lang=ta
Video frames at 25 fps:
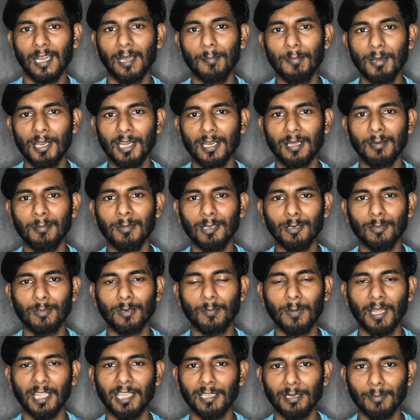அப்படின்ற மாதிரி
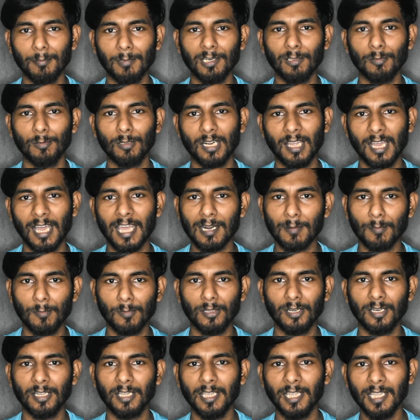ஒரு பயங்கரமான ஒரு
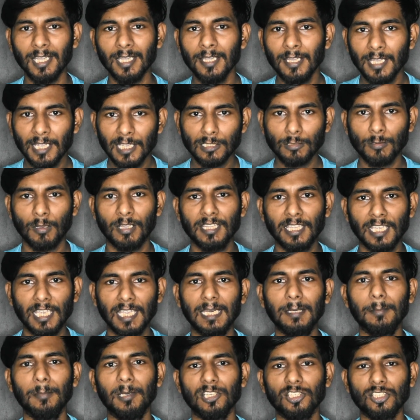ஆரம்பம் இருக்குது ஸோ அந்த
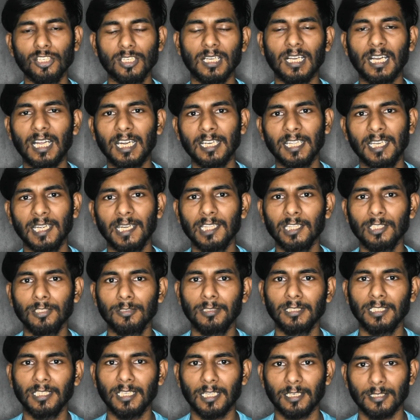எலிமினேஷன் கார்டை
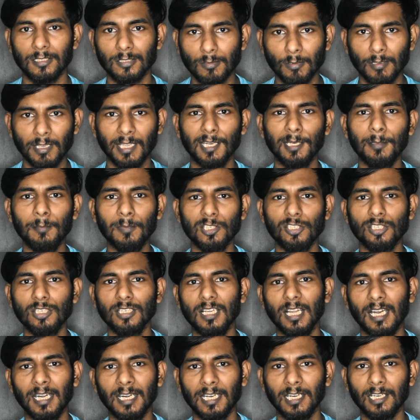எடுத்துகிட்டு வந்துட்டார் ஸோ
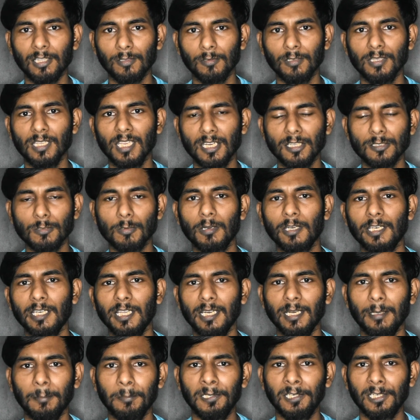எலிமினேஷன் கார்டை எடுத்துகிட்டு வந்து என்ன
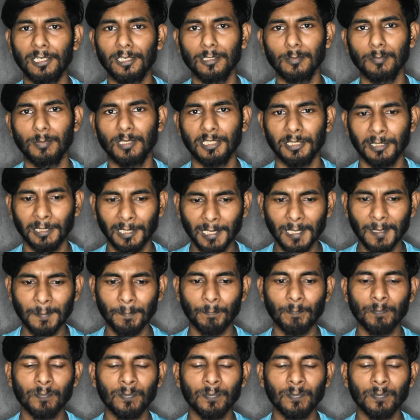சொல்கிறாரு அப்படின்றது பார்த்தீங்கன்னா